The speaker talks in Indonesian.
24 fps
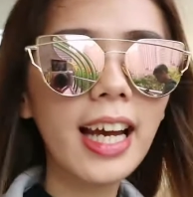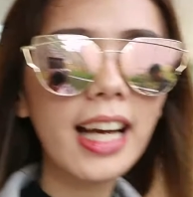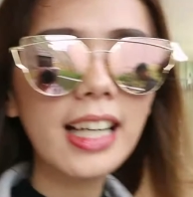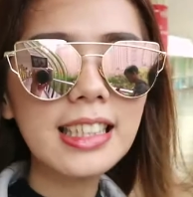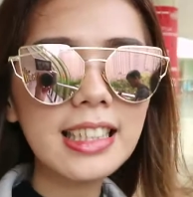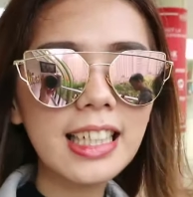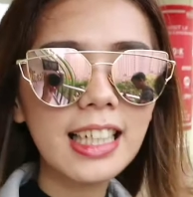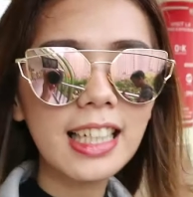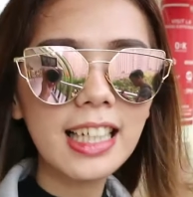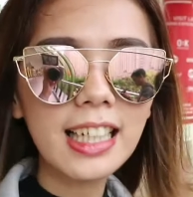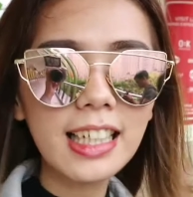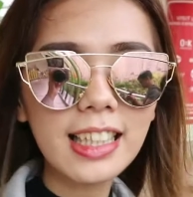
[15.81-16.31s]
guys,
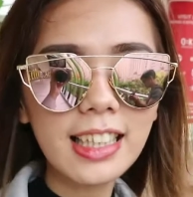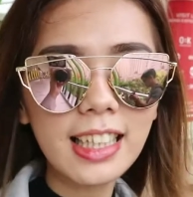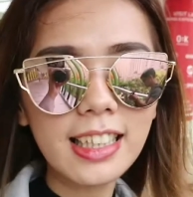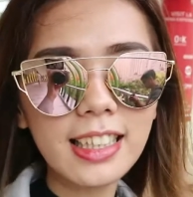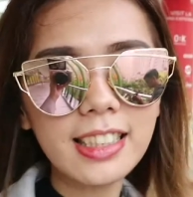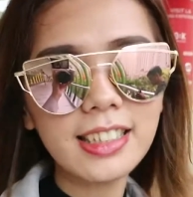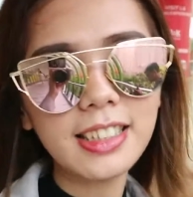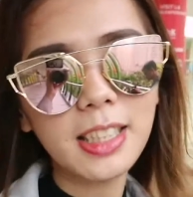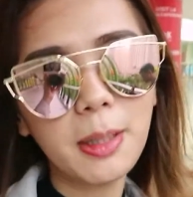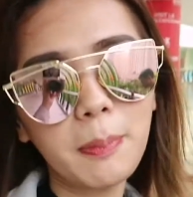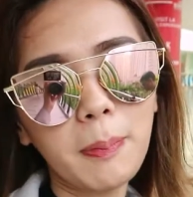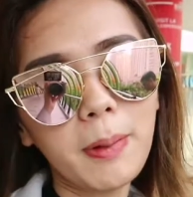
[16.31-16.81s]
sekarang kita
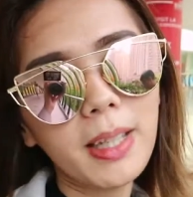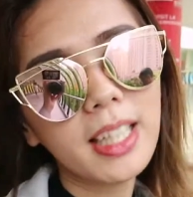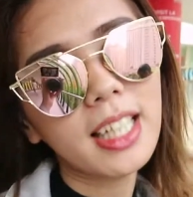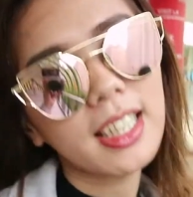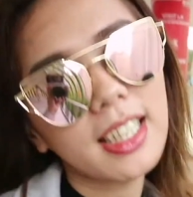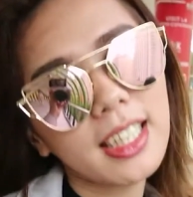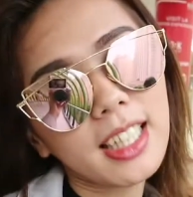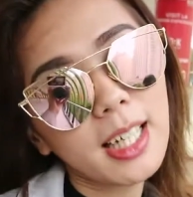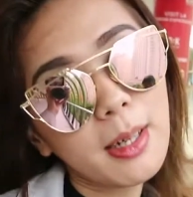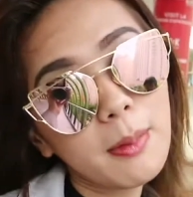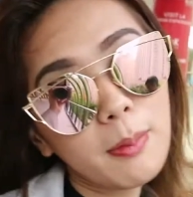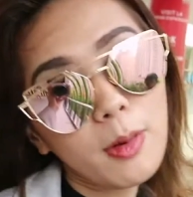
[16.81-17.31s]
di CP
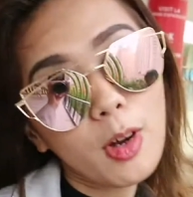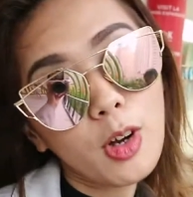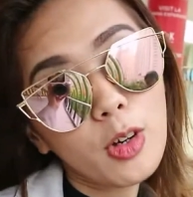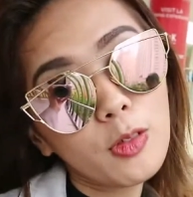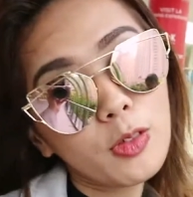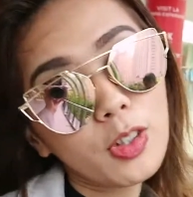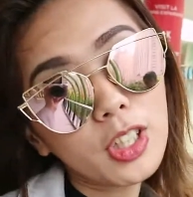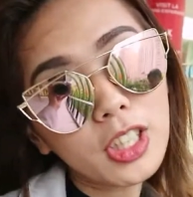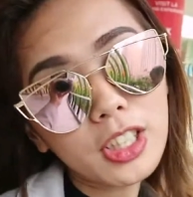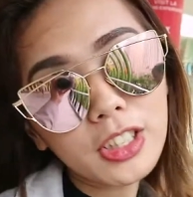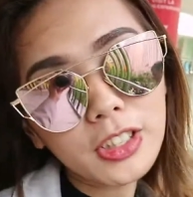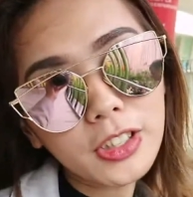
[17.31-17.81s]
dan kita mau
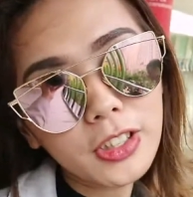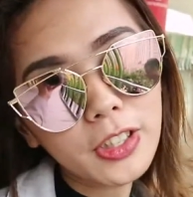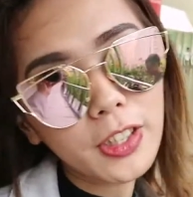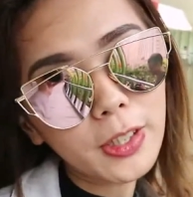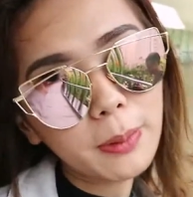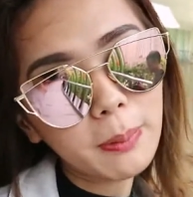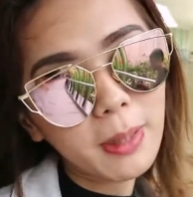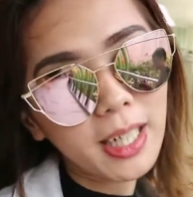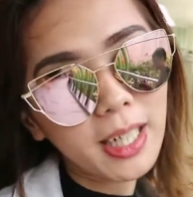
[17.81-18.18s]
foto shoot